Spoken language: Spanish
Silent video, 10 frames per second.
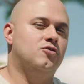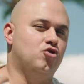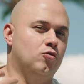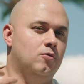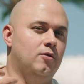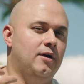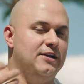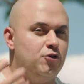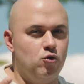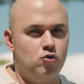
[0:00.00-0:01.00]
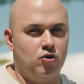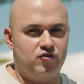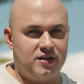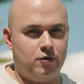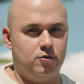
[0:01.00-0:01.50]
So, esto es un
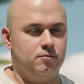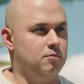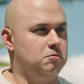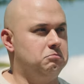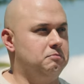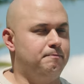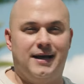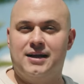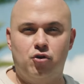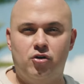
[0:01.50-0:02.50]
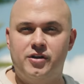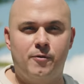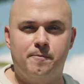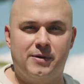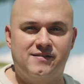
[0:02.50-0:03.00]
consejo para todo
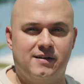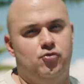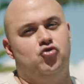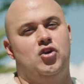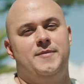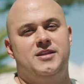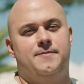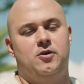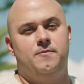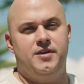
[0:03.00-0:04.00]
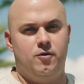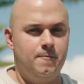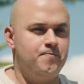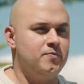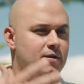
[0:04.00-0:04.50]
tipo de empresas, no solamente para los videos,
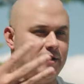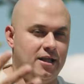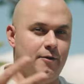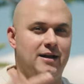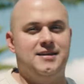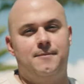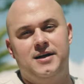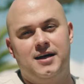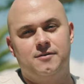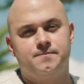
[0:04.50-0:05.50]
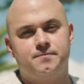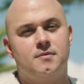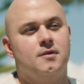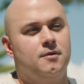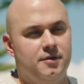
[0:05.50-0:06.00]
que deberías de aplicar.
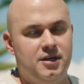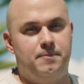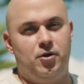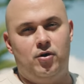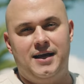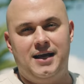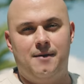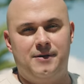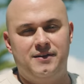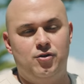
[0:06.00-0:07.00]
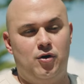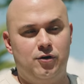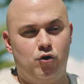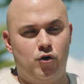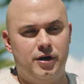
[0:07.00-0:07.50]
Y espero que hayas aprendido
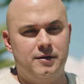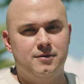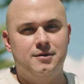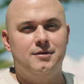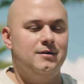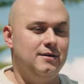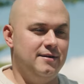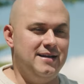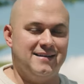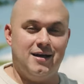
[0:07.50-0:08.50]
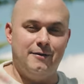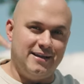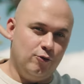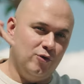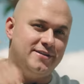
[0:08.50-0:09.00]
algo hoy. Ya sabes,
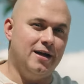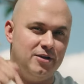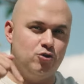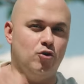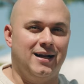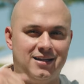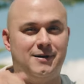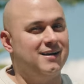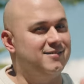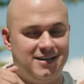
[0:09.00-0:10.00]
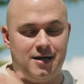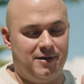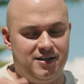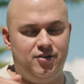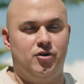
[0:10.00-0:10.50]
tengo un entrenamiento gratis para que sigas
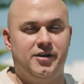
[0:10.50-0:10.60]
aprendiendo